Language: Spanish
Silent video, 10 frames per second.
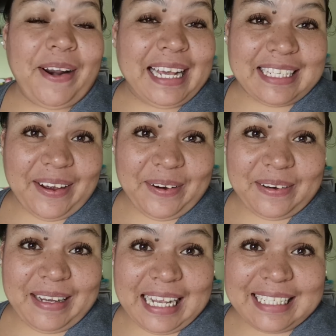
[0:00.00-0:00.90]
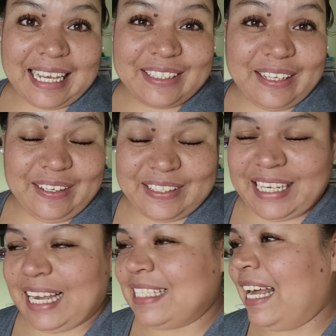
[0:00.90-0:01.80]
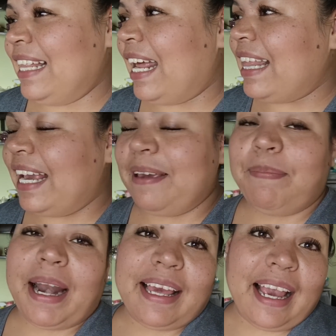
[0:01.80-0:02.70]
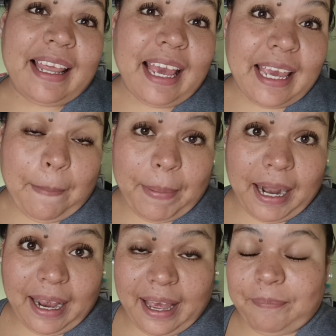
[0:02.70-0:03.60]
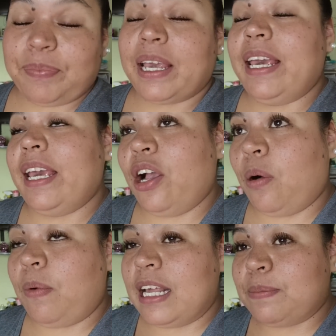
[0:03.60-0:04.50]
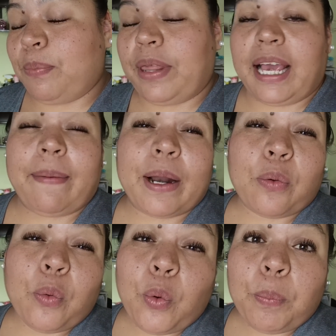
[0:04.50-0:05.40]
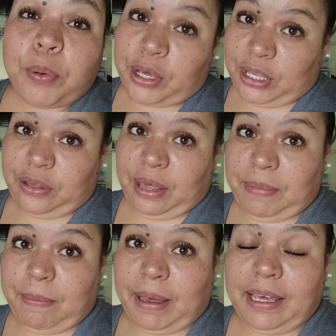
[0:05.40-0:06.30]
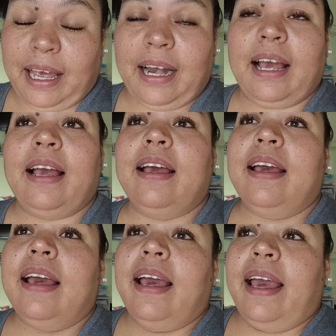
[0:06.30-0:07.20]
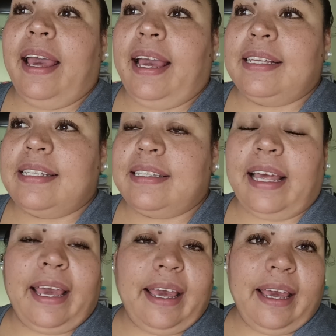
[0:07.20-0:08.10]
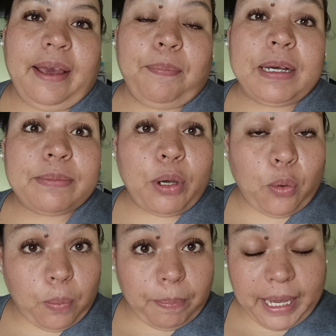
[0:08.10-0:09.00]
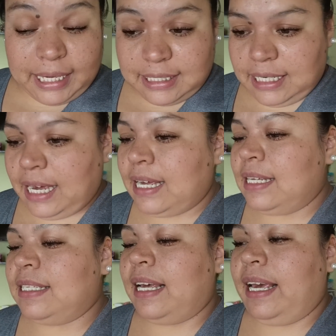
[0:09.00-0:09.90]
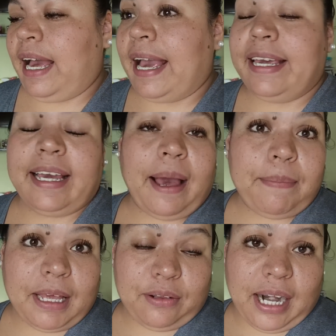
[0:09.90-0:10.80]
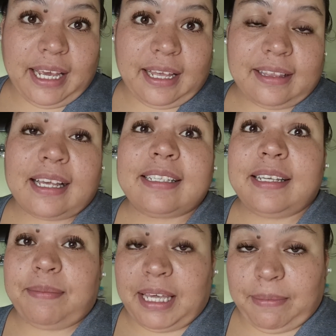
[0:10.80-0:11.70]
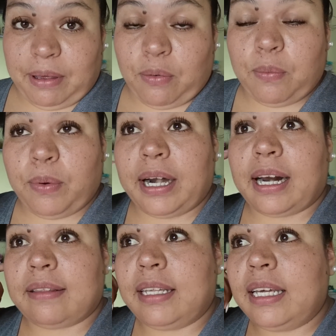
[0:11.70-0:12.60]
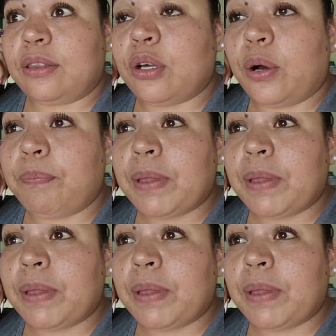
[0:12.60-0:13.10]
Pero ya saben cómo me las gasto yo, chicas, de andar de aquí para allá, de allá para acá. Y como les pude grabar un poquito de mi mañana este, pues me ocupé, chicas. Eh, ahí cambiando la llanta sí me llevé un buen ratito.